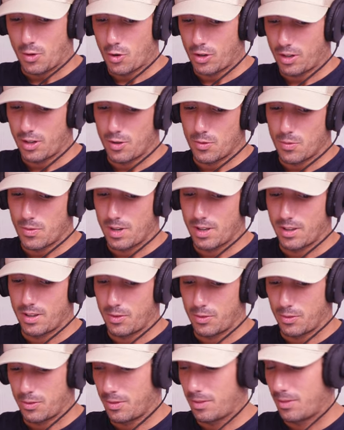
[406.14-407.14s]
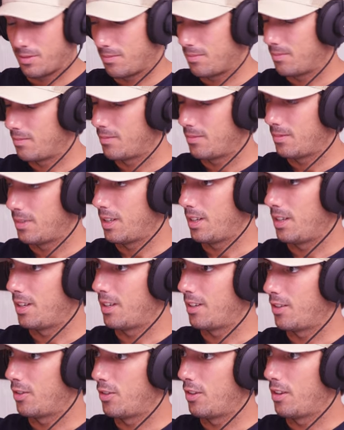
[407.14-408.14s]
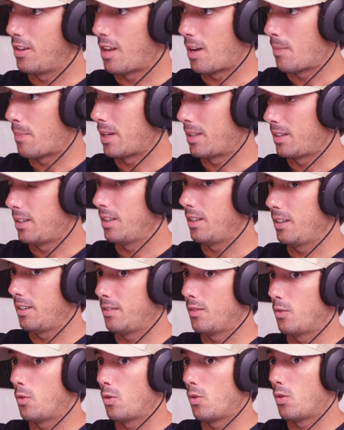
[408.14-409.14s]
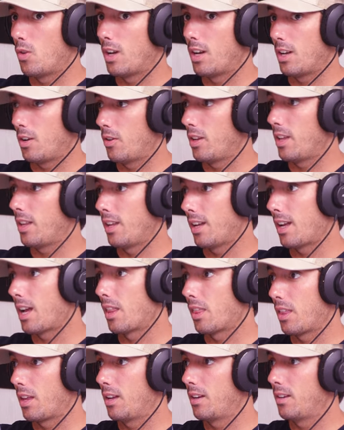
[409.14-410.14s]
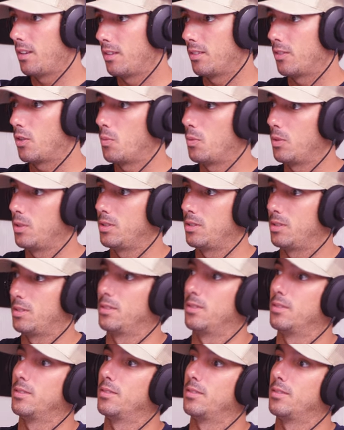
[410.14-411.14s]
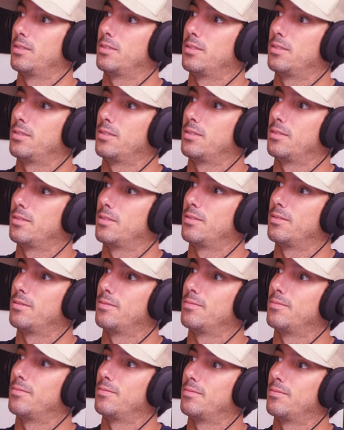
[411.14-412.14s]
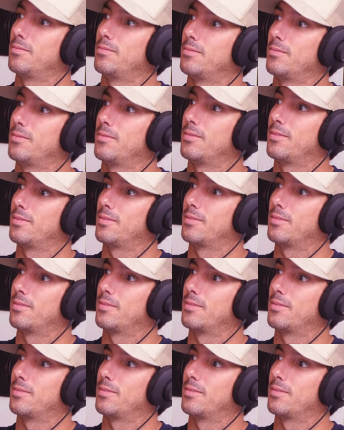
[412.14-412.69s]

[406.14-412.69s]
Jorge como cazador, aparte luego a la hora de cazar, ¿cómo es? Pues a la hora de